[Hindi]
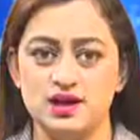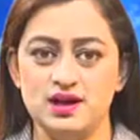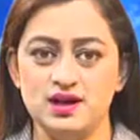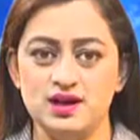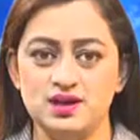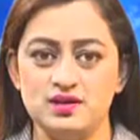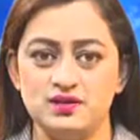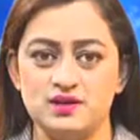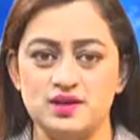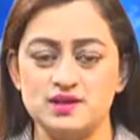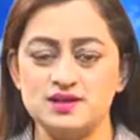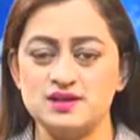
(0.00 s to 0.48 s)

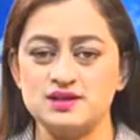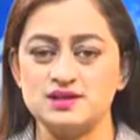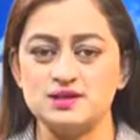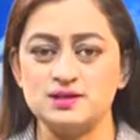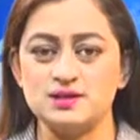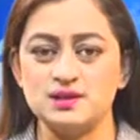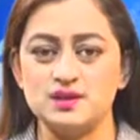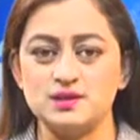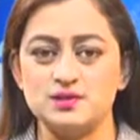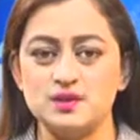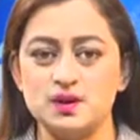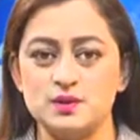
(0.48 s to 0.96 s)
विजिट
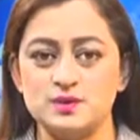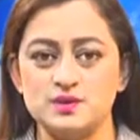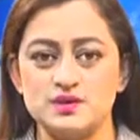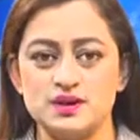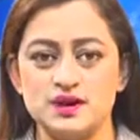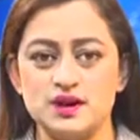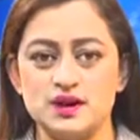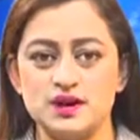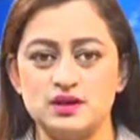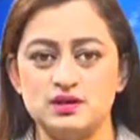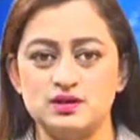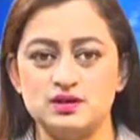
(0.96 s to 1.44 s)
करें
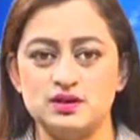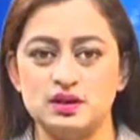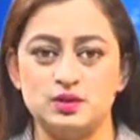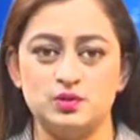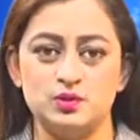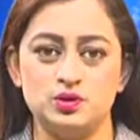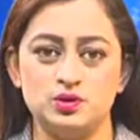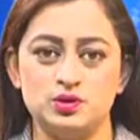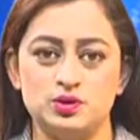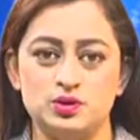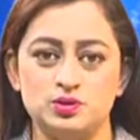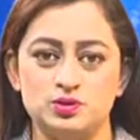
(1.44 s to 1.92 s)
वेबसाइट
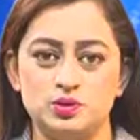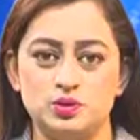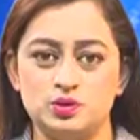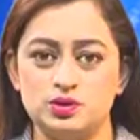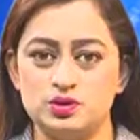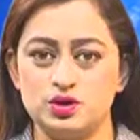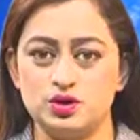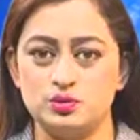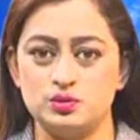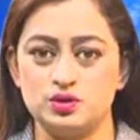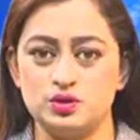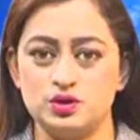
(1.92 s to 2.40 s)

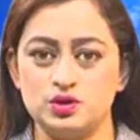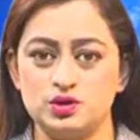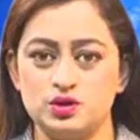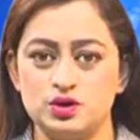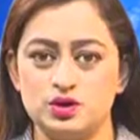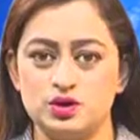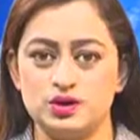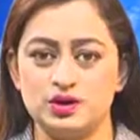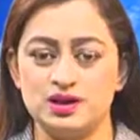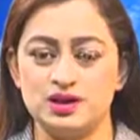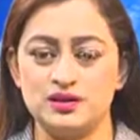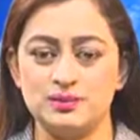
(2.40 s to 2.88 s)

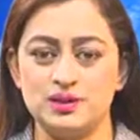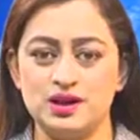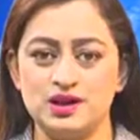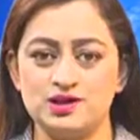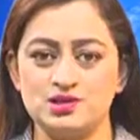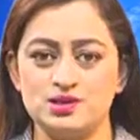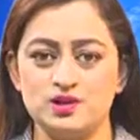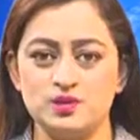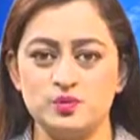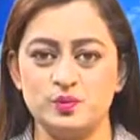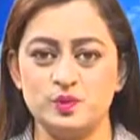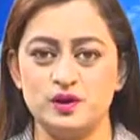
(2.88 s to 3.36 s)

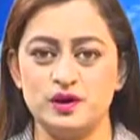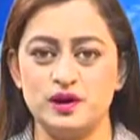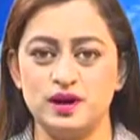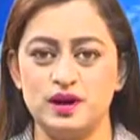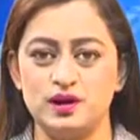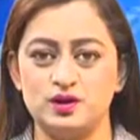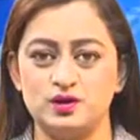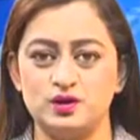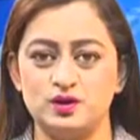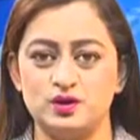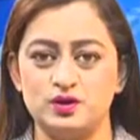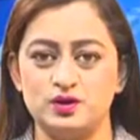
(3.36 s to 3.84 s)

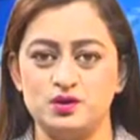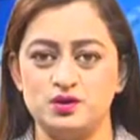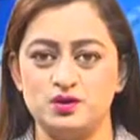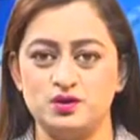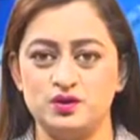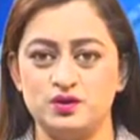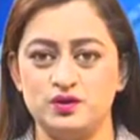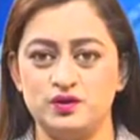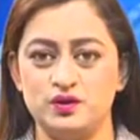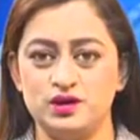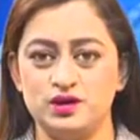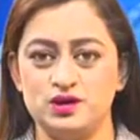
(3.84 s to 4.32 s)

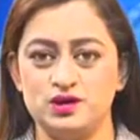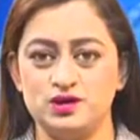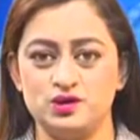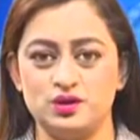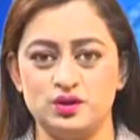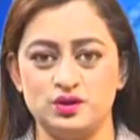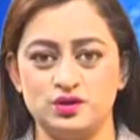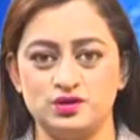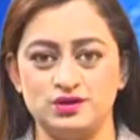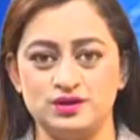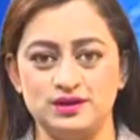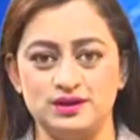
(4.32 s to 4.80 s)

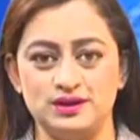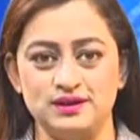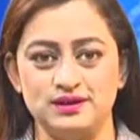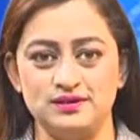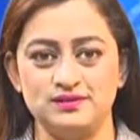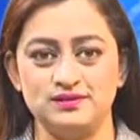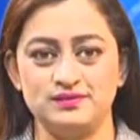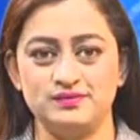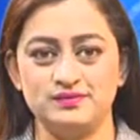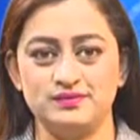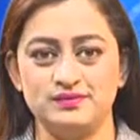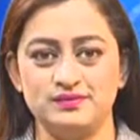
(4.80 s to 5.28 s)
www.himachalpr.gov.in
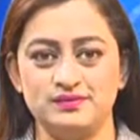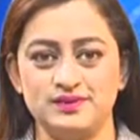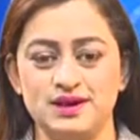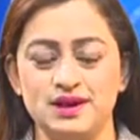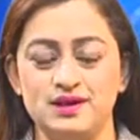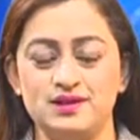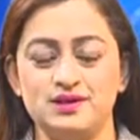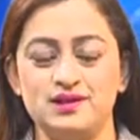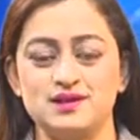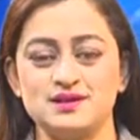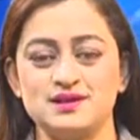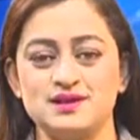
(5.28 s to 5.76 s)

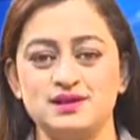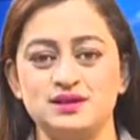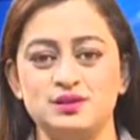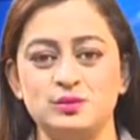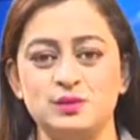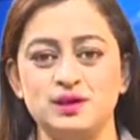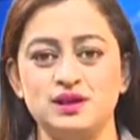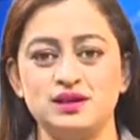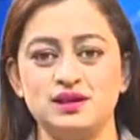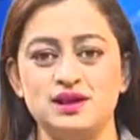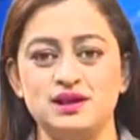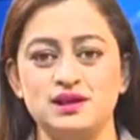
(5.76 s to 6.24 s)
इस अंक
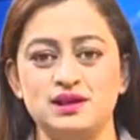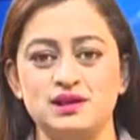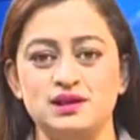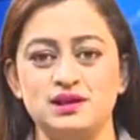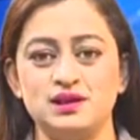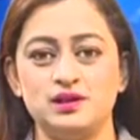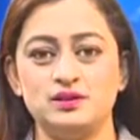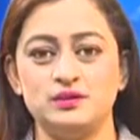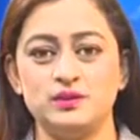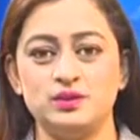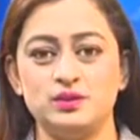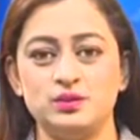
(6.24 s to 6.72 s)
में इतना ही
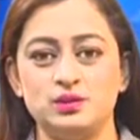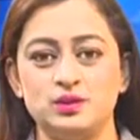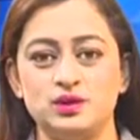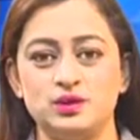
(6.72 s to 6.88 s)
कल फिर होगी